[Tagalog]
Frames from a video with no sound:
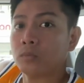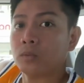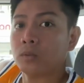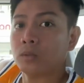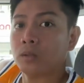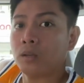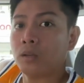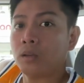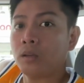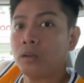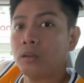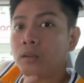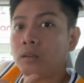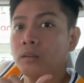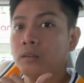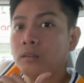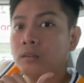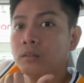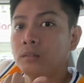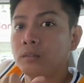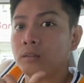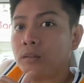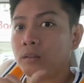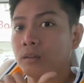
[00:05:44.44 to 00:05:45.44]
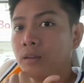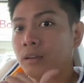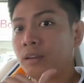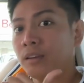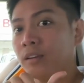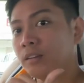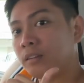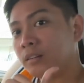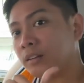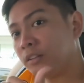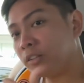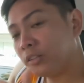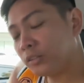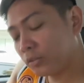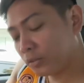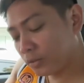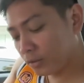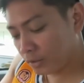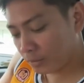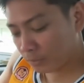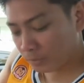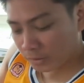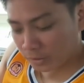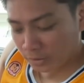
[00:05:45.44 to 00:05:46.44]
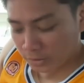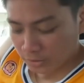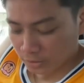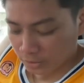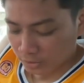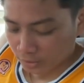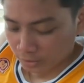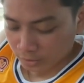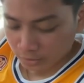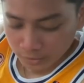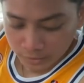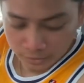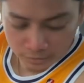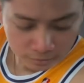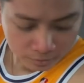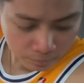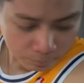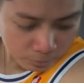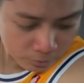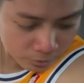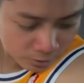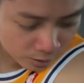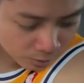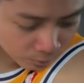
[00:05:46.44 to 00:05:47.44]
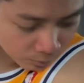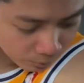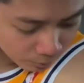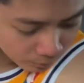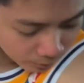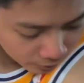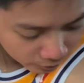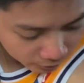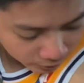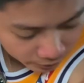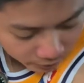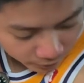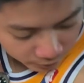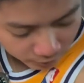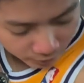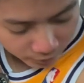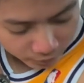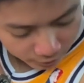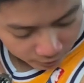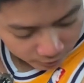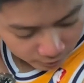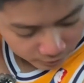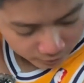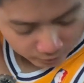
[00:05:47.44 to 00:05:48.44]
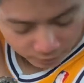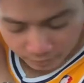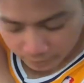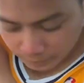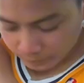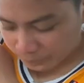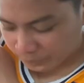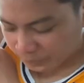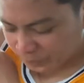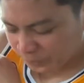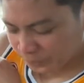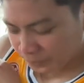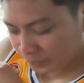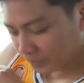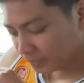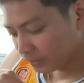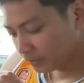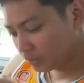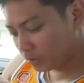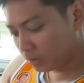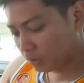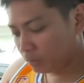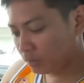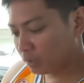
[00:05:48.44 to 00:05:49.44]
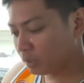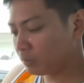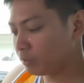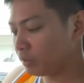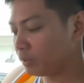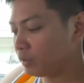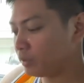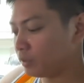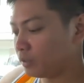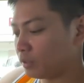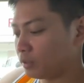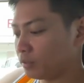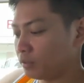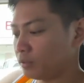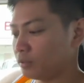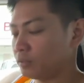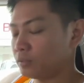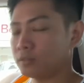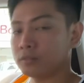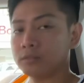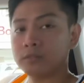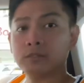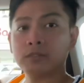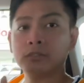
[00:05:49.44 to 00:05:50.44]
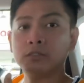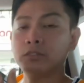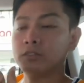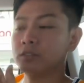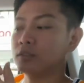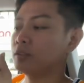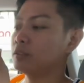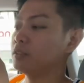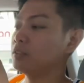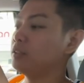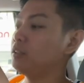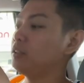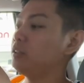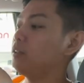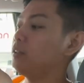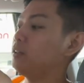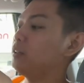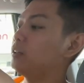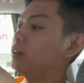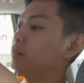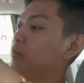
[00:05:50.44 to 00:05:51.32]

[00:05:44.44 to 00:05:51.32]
A. A. Andito na kami ngayon sa car. Tapos na kami mag-green girls yan. Ito yung mga nabili natin, no? Jersey.